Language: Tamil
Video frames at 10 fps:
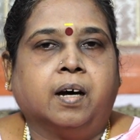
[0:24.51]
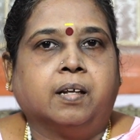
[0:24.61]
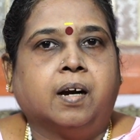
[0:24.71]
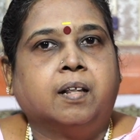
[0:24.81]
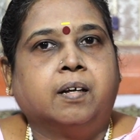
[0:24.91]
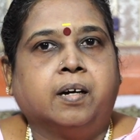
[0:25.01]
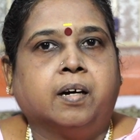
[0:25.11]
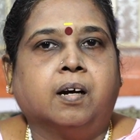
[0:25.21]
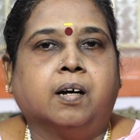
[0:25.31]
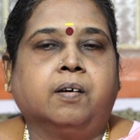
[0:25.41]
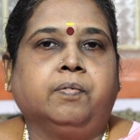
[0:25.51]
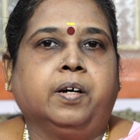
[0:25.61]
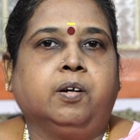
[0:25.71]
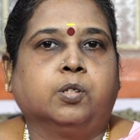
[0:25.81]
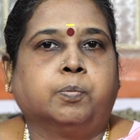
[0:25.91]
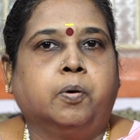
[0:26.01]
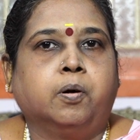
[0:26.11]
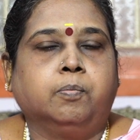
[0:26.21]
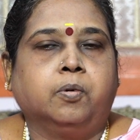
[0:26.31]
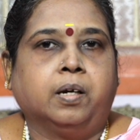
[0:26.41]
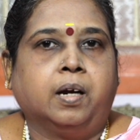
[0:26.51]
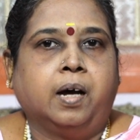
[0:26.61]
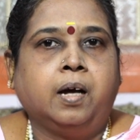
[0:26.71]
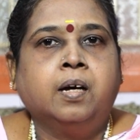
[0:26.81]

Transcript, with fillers: அதனால தான் ரெகுலராக வீடியோஸ் போட முடியல